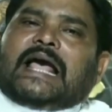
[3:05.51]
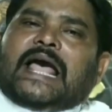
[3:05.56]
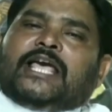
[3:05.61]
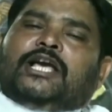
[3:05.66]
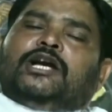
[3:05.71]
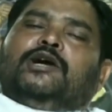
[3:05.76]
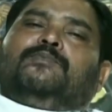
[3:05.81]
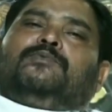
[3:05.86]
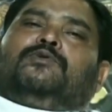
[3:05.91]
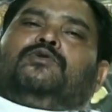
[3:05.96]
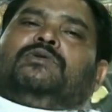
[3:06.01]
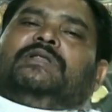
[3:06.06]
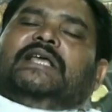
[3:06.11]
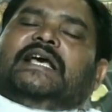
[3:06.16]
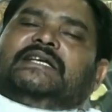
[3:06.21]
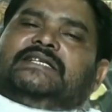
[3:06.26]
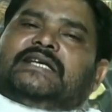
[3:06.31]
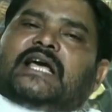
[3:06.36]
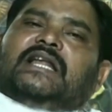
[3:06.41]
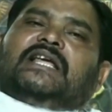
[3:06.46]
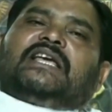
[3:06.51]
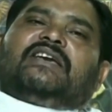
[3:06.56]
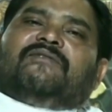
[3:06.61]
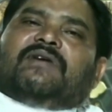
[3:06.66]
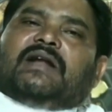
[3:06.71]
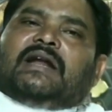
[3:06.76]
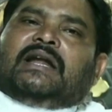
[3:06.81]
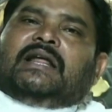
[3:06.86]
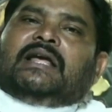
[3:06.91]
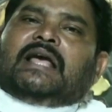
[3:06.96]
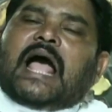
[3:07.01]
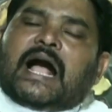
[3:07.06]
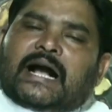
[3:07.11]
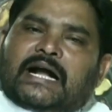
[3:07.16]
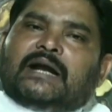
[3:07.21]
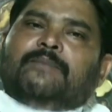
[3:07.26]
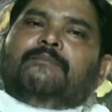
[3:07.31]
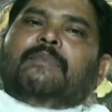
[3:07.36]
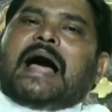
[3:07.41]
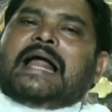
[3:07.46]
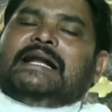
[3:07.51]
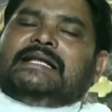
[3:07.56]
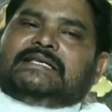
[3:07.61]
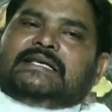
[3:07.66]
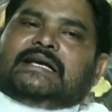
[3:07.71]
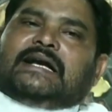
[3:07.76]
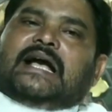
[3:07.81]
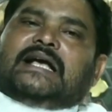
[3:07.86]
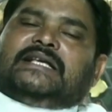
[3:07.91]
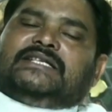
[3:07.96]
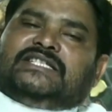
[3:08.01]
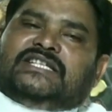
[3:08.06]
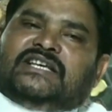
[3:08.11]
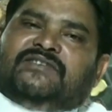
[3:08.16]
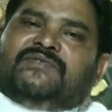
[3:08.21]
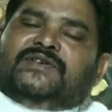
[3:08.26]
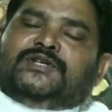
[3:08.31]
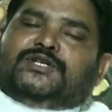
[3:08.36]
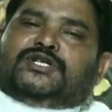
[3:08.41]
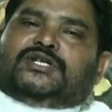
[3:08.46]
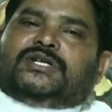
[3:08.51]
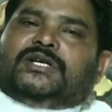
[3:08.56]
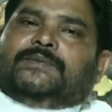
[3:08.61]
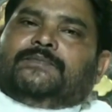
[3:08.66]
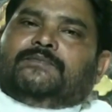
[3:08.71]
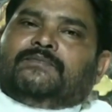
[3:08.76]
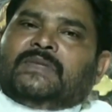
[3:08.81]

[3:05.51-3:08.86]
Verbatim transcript: ఐగుప్తు దేశానికి వెళ్ళి అక్కడ బానిసగా జీవించి